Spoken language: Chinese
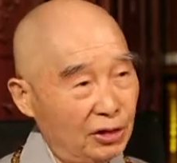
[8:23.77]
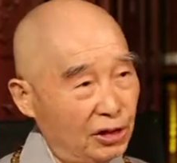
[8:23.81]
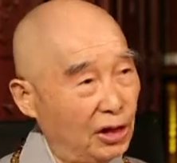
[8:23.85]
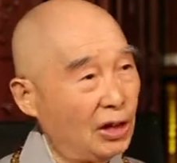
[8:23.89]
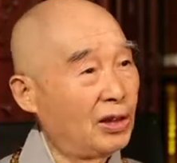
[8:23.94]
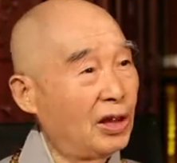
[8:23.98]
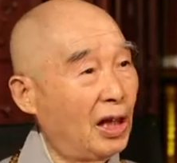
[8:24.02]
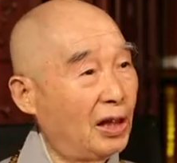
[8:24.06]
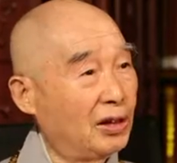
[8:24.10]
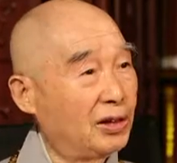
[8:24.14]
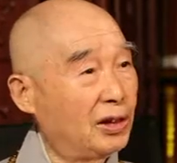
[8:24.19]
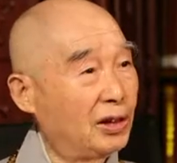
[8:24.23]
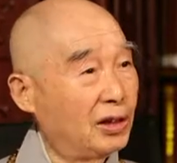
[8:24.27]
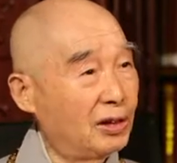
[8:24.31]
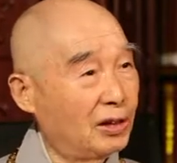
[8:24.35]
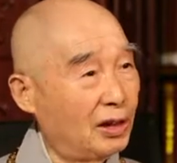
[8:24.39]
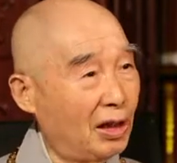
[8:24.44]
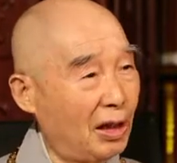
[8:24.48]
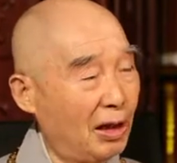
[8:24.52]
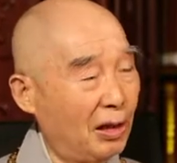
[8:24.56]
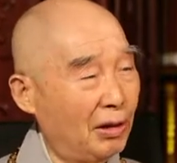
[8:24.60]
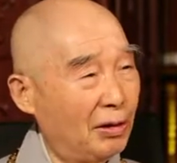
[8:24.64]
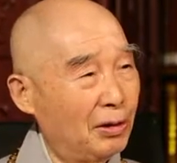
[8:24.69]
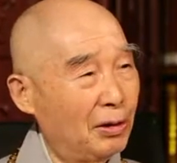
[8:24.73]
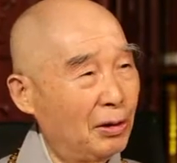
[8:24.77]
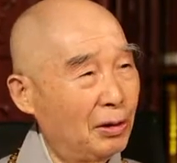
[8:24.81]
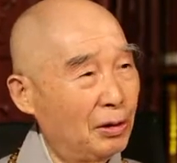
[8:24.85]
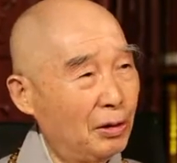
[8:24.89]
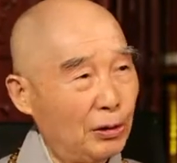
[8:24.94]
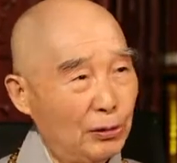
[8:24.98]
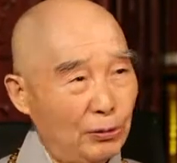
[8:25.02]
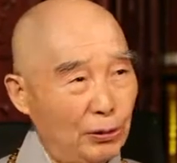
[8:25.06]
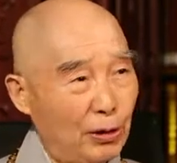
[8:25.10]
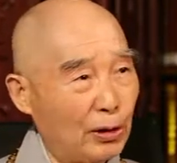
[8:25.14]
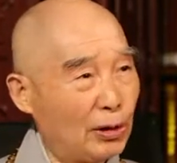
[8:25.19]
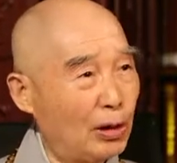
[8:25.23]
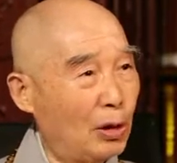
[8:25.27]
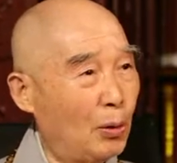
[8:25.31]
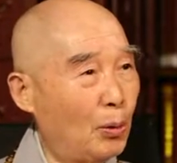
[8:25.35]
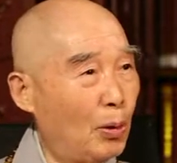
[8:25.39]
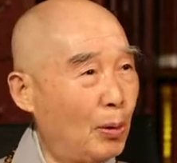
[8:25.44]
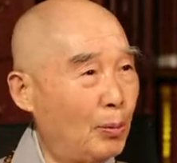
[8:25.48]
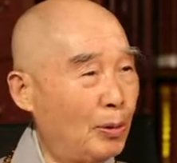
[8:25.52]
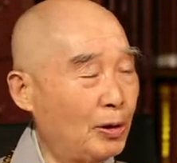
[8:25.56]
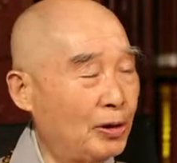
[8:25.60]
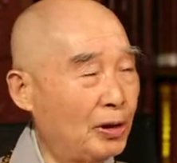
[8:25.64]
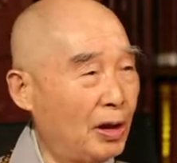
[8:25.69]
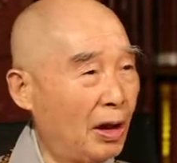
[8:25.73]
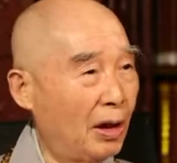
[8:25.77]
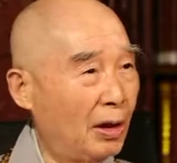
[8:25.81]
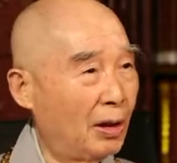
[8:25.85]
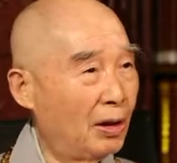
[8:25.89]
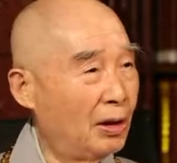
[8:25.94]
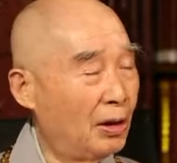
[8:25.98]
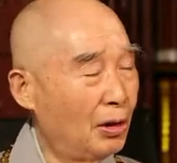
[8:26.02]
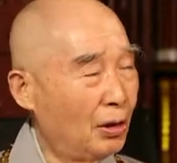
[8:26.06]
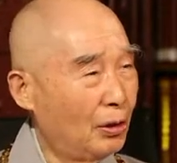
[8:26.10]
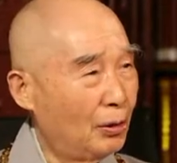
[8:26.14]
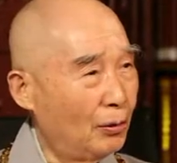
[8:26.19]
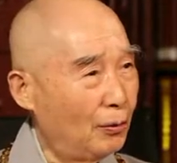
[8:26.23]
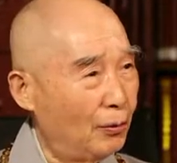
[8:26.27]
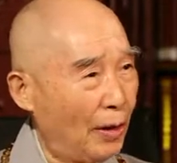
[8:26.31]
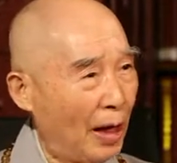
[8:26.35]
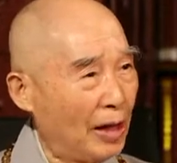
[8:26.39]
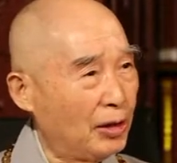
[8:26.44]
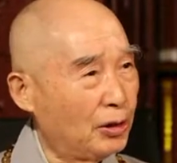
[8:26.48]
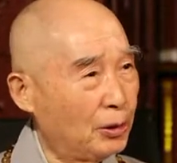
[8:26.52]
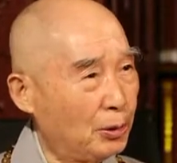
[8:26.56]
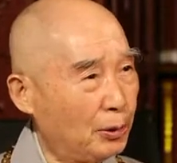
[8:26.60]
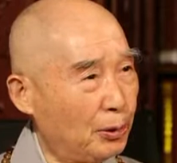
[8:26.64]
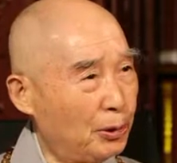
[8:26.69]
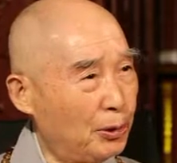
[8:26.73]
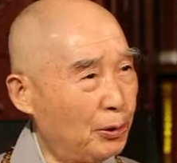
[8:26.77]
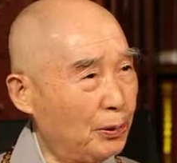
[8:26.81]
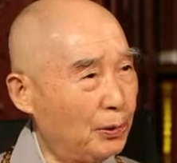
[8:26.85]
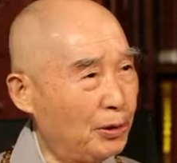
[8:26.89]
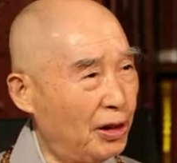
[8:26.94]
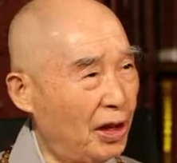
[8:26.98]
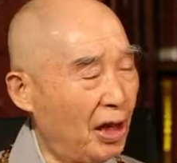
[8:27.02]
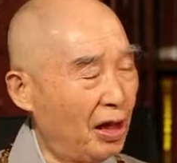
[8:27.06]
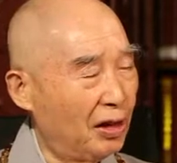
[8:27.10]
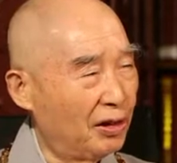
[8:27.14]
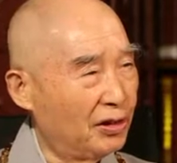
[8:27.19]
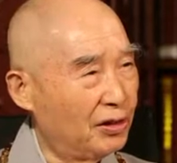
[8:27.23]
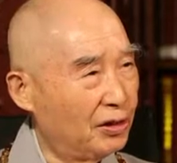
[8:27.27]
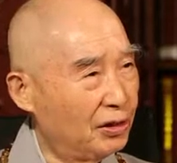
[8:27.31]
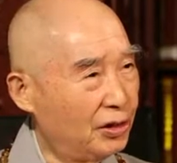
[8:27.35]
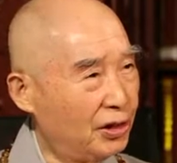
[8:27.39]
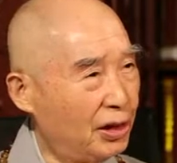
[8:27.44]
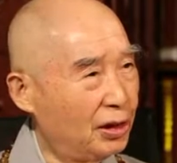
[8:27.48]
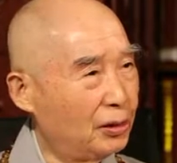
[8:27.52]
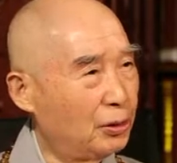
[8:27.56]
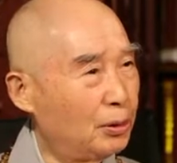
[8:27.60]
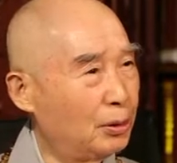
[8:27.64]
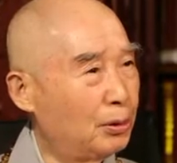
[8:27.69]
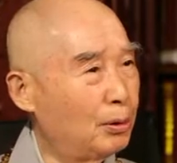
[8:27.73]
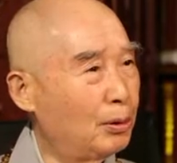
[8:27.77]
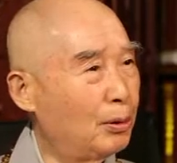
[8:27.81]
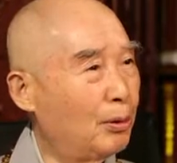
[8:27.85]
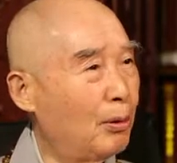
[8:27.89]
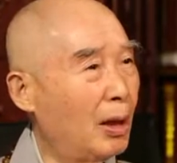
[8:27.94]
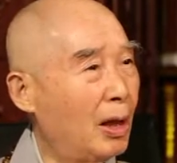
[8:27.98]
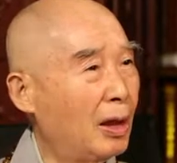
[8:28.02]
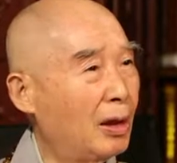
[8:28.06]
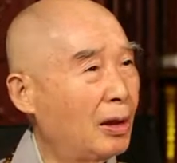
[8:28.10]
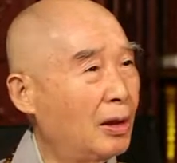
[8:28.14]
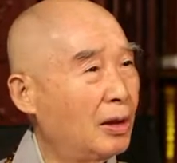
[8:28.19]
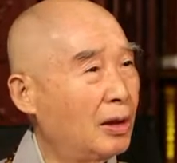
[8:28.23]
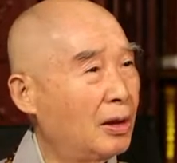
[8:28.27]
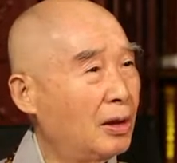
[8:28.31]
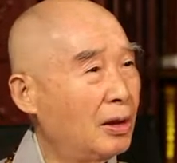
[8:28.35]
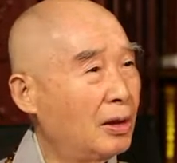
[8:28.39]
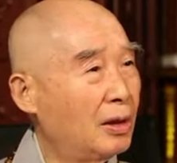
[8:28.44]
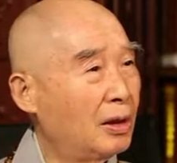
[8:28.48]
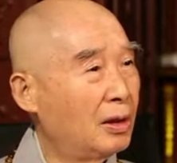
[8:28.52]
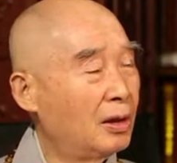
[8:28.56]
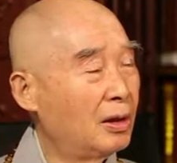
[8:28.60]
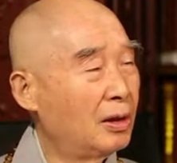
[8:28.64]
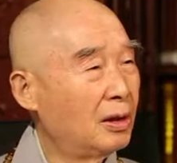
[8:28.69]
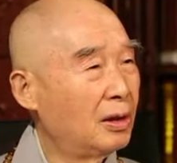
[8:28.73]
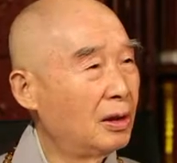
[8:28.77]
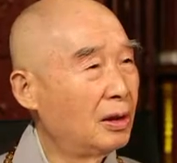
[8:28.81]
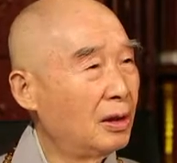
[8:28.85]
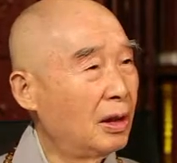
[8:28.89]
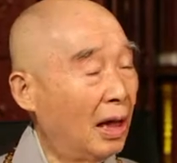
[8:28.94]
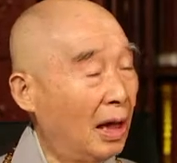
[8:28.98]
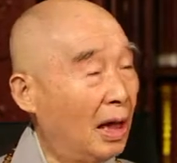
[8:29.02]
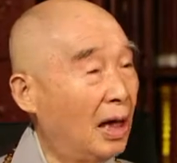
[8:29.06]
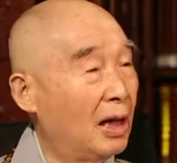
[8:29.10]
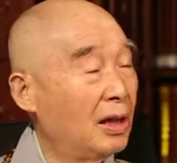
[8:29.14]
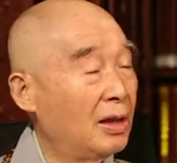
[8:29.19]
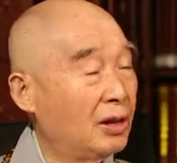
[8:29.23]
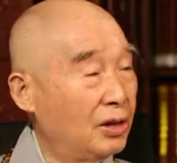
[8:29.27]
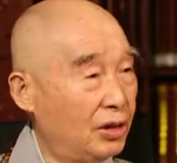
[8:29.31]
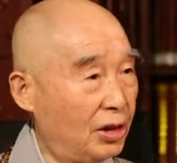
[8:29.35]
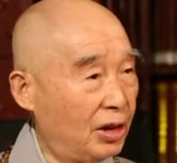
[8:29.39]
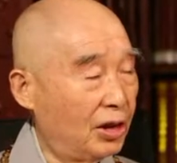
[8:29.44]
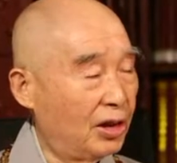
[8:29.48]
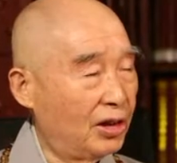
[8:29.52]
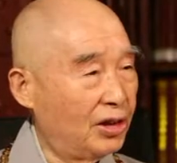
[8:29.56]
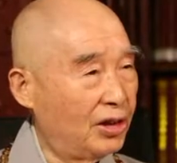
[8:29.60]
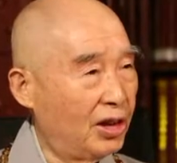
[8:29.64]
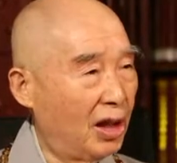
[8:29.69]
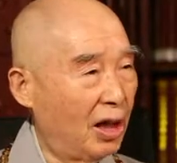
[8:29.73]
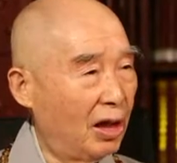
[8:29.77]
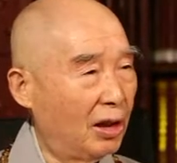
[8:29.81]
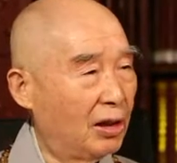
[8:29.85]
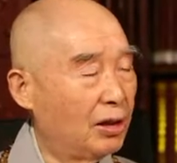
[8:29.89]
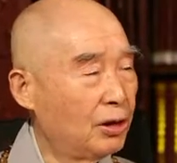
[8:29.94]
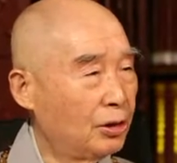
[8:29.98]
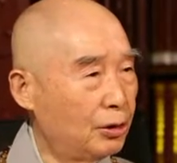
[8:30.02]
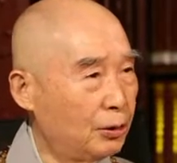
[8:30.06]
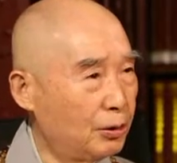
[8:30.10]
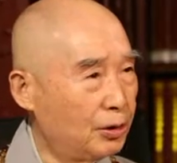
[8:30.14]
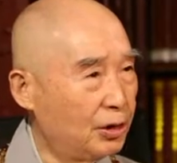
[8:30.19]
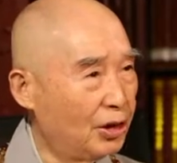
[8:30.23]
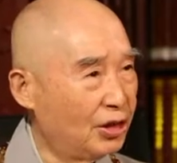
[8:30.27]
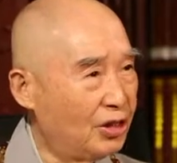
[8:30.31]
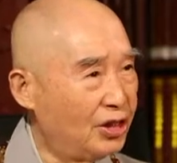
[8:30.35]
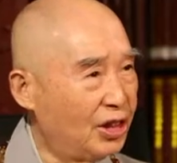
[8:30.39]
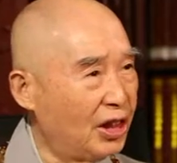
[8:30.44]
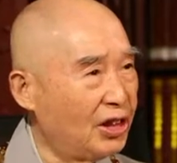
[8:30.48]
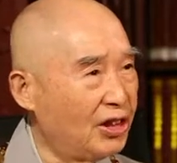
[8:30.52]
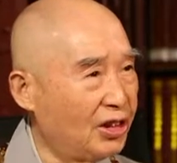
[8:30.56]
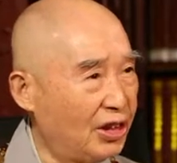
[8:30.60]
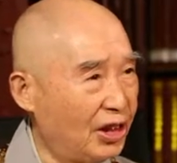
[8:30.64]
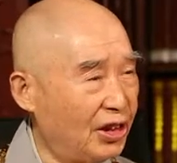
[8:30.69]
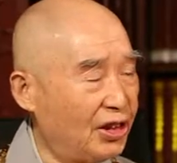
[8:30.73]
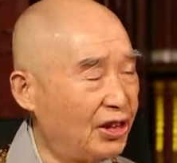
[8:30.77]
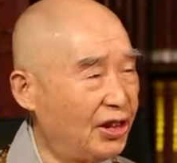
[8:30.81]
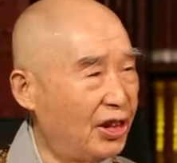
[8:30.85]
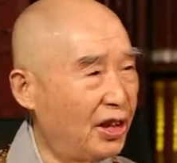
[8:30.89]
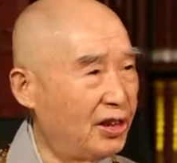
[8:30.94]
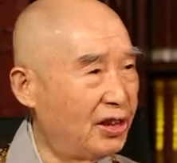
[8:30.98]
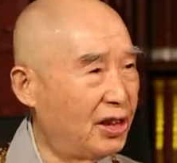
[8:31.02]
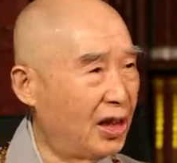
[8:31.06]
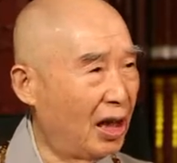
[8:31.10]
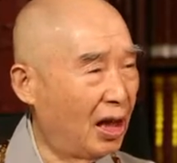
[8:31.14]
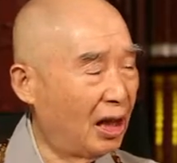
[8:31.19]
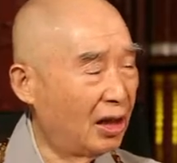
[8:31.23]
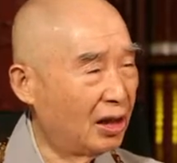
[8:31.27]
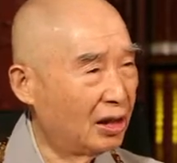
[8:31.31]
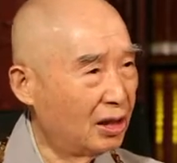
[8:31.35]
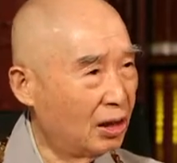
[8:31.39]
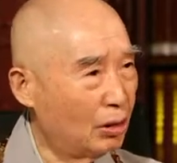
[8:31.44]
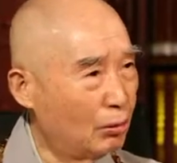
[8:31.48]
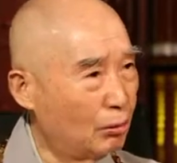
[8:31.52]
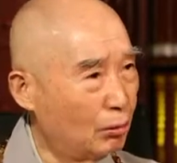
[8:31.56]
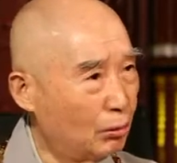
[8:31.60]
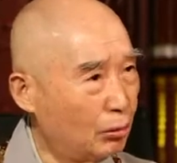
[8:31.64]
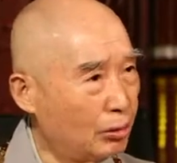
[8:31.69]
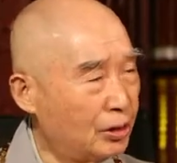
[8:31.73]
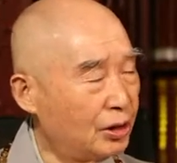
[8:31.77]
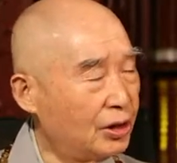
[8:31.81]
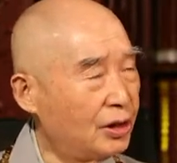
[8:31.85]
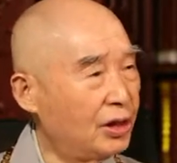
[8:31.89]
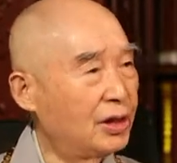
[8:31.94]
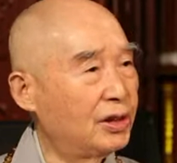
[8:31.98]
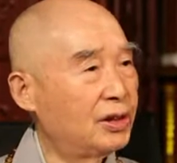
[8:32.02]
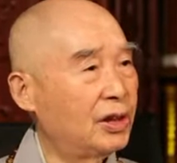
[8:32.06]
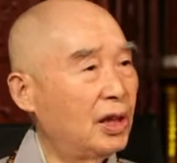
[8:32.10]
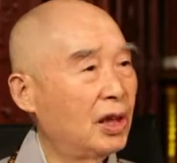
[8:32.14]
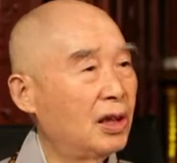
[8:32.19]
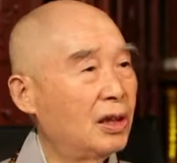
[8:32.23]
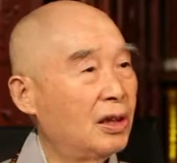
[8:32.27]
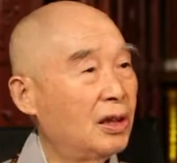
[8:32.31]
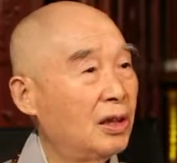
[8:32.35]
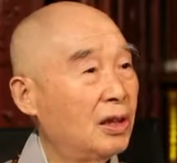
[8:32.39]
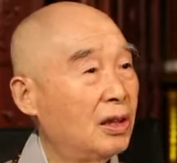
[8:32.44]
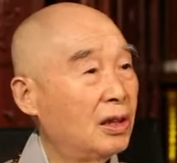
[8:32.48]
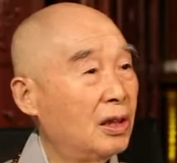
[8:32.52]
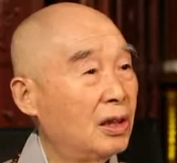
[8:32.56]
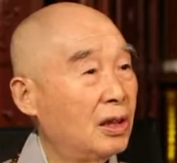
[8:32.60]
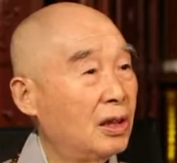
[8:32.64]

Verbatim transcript: 金刚经》上佛给我们讲：“凡所有相，皆是虚妄。”啊，这个相就是精神现象跟物质现象，